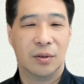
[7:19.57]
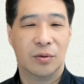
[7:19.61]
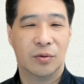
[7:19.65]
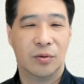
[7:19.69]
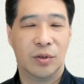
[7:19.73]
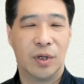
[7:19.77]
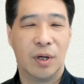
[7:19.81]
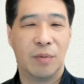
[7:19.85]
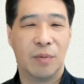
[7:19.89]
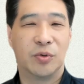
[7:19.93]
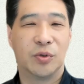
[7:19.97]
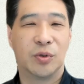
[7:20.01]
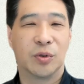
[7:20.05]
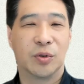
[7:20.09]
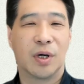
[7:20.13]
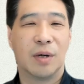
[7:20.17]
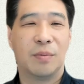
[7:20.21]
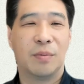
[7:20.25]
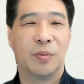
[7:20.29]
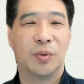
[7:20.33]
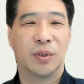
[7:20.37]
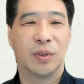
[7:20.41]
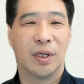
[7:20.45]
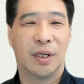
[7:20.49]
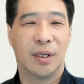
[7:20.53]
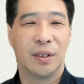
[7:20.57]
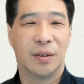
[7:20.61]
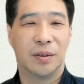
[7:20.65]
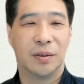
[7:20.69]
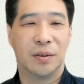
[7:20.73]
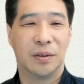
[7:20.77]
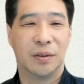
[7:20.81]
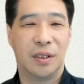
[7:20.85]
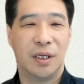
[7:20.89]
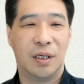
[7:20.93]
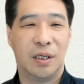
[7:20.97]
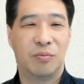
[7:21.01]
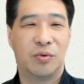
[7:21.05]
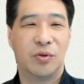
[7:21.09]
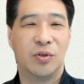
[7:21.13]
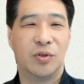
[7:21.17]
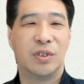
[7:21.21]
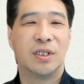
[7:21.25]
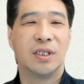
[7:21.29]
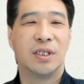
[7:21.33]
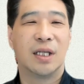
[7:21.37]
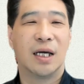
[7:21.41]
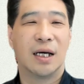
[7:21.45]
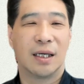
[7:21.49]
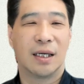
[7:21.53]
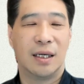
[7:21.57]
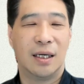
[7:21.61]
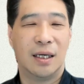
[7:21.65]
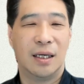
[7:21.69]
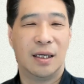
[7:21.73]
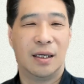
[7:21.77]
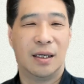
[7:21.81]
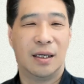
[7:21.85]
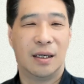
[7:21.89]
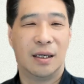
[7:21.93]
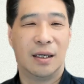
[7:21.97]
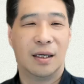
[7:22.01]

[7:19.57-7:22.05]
우리의 부족함보다요, 이 불신앙이